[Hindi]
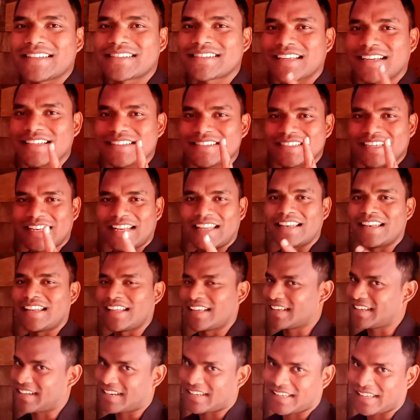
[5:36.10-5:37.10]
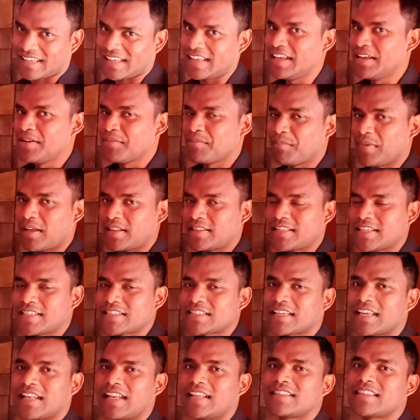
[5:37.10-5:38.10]
डेज का चैलेंज लेकर के मैं
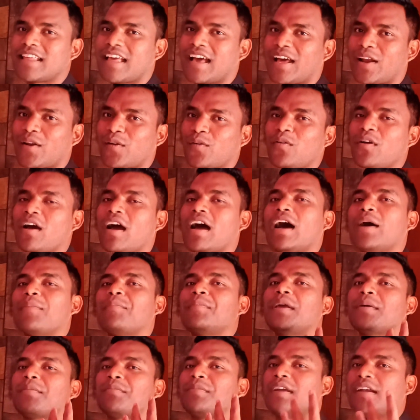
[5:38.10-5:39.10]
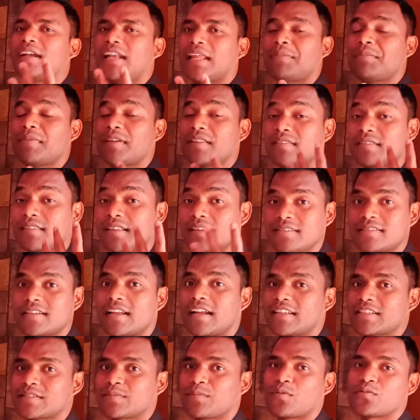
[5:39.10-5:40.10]
10 के लिए तैयार हूँ आप भी अपनी टीम में 10
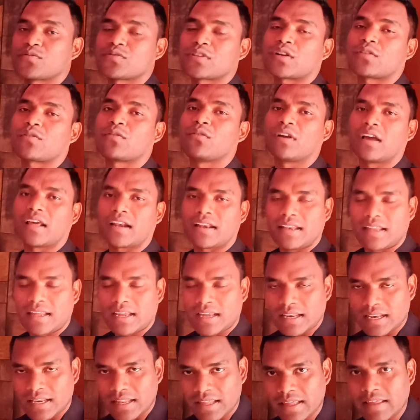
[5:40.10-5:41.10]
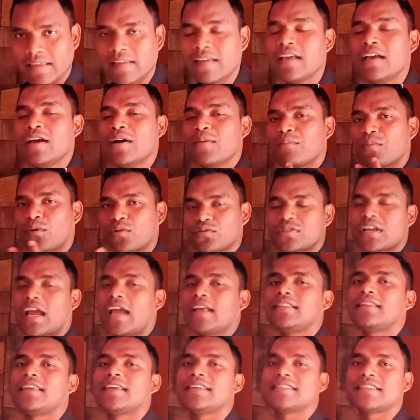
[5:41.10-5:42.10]
डायरेक्ट स्पॉन्सर को करने के लिए
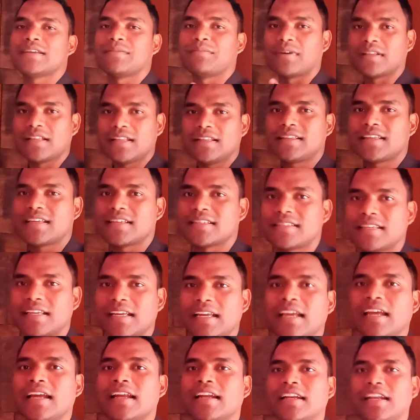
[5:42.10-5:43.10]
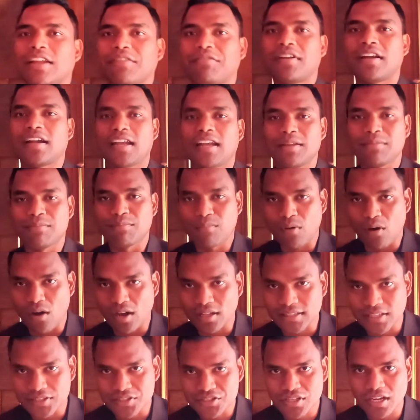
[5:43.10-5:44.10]
प्रोत्साहित कीजिए मदद कीजिए डेफिनेटली
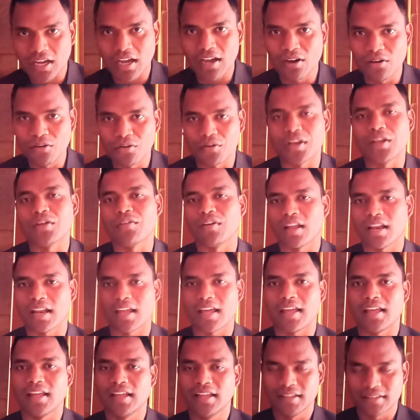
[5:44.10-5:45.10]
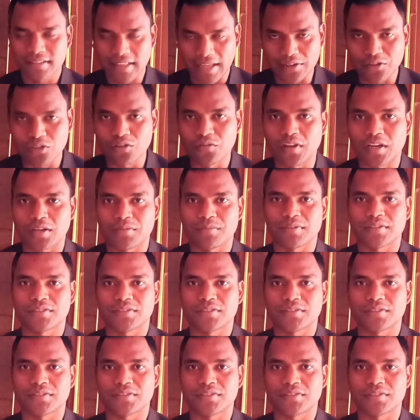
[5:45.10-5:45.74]
बहुत अच्छा होने वाला है थैंक यू वेरी